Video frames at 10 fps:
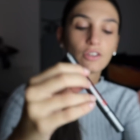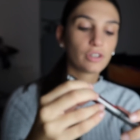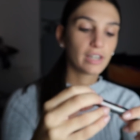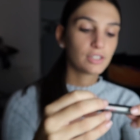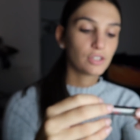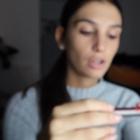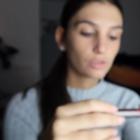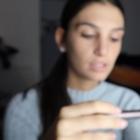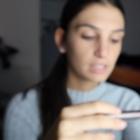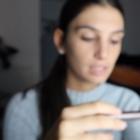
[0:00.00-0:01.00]
un correcteur
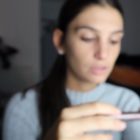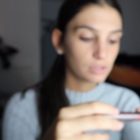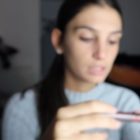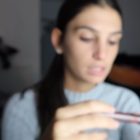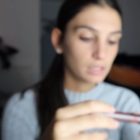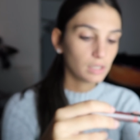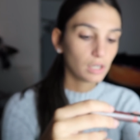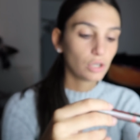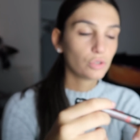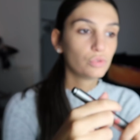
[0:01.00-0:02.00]
de teint aussi.
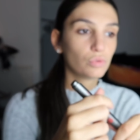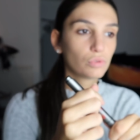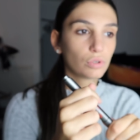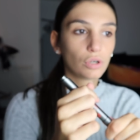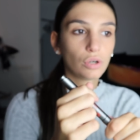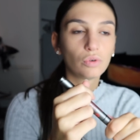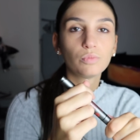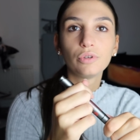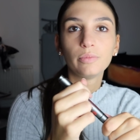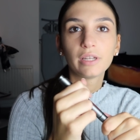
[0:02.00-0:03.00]
Donc euh, on
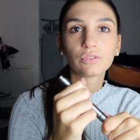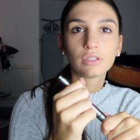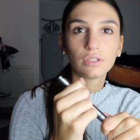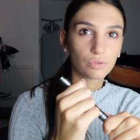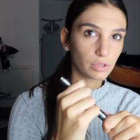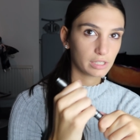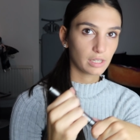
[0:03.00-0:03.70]
peut le mettre aussi sur les